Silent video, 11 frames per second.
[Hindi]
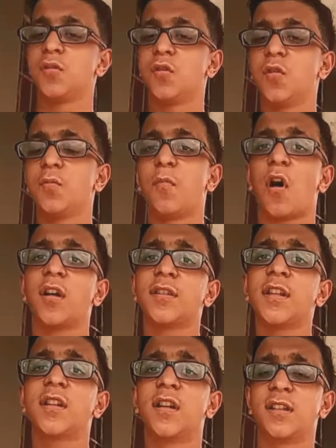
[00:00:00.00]
तो
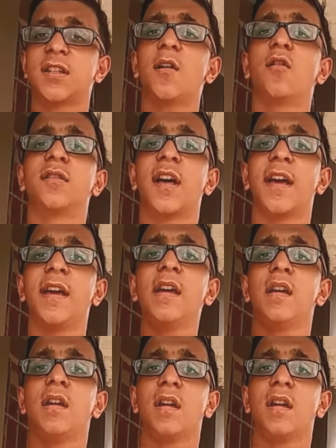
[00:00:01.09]
बहुत ही खर्चा होता है